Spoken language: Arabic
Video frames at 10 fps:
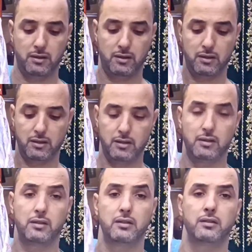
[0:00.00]
طلعت
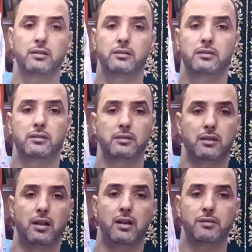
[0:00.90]

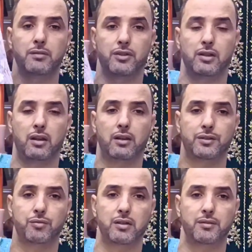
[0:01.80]
أه ما شاء الله
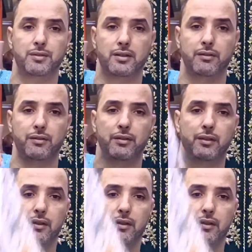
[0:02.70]
زوينه بزاف